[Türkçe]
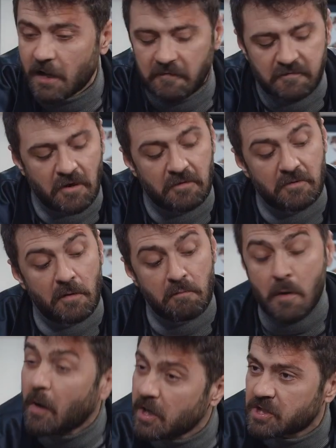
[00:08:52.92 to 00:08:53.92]
taraftan
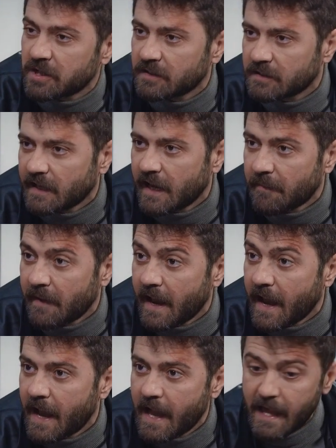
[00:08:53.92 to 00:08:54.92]
da bir başladı dayamaya.